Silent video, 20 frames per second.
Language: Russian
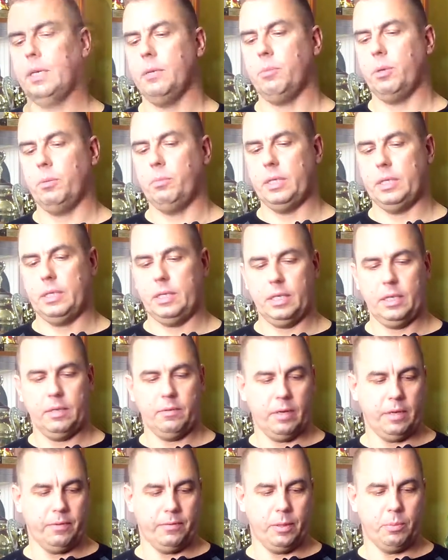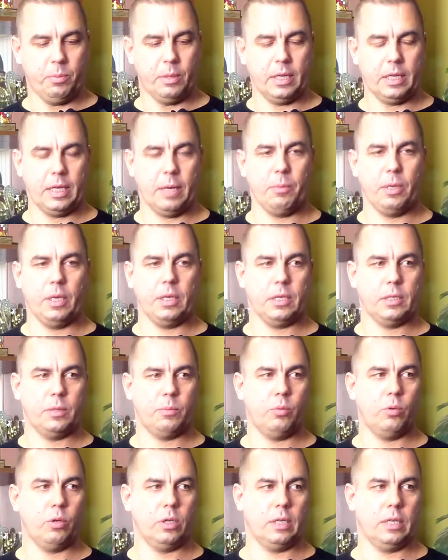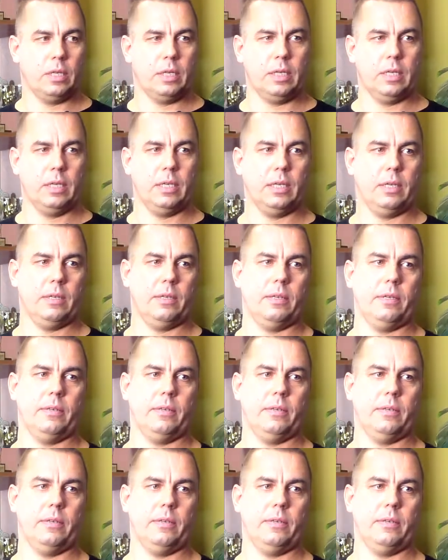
Побеседовали в департаменте спорта тогда